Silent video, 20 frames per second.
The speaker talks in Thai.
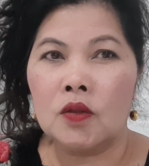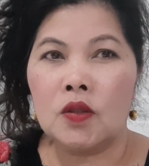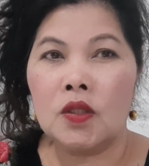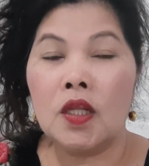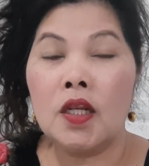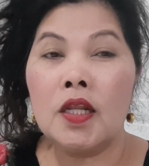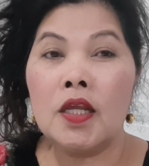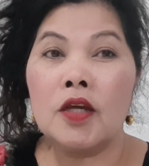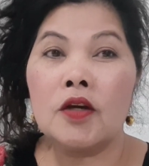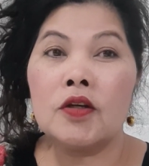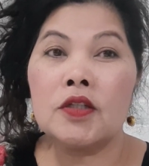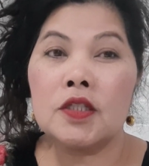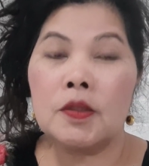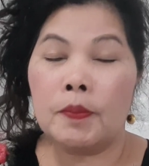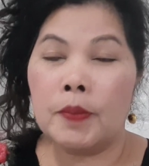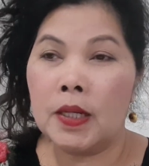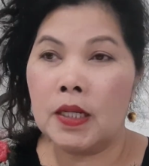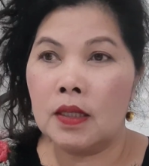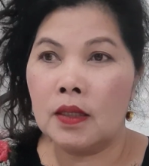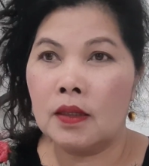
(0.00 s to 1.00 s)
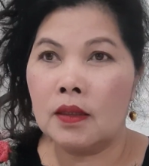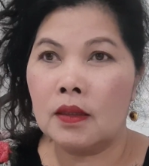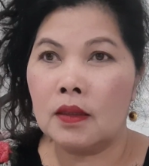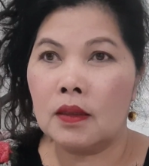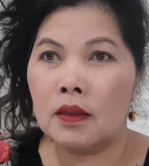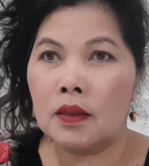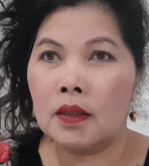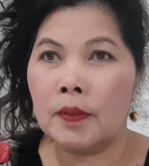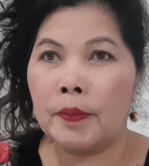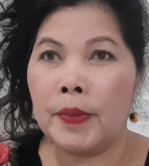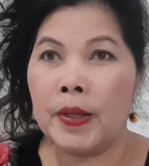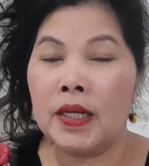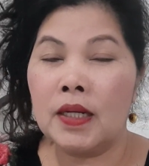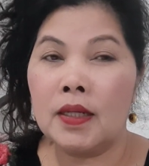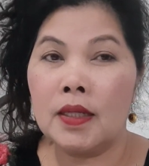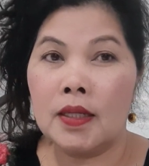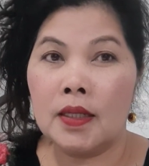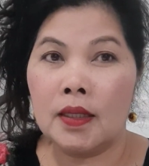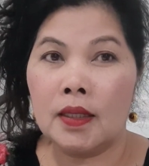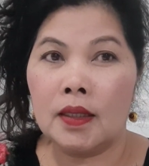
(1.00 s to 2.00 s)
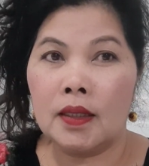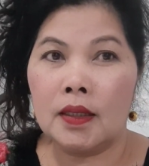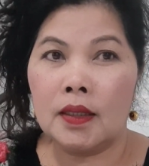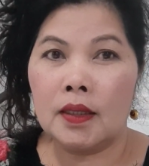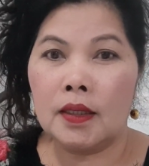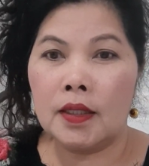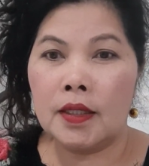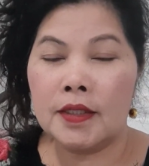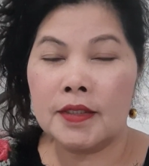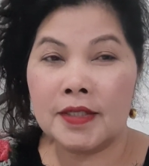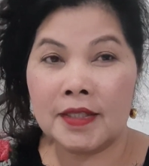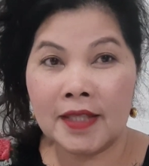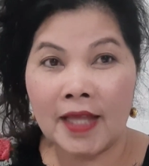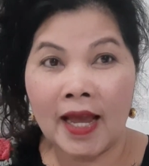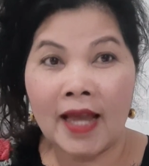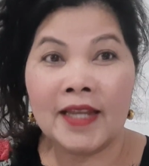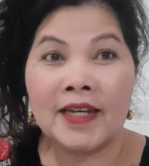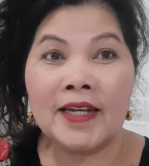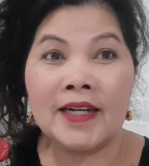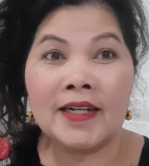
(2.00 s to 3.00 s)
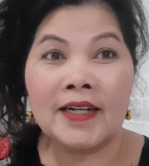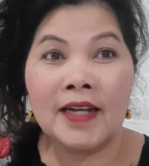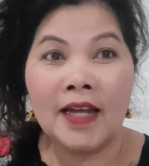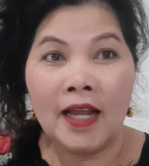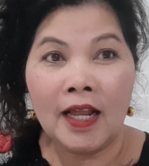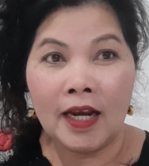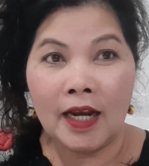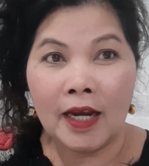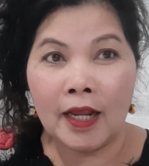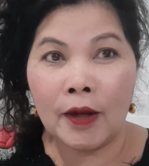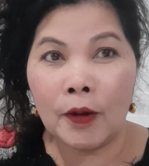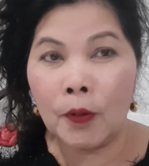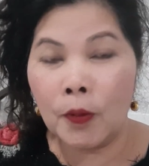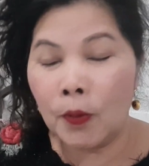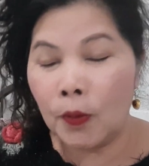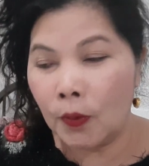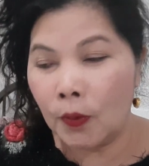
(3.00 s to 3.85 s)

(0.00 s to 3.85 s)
ที่นี่ก็จะเป็นจะเป็นอีกอีกสไตล์หนึ่งแล้ว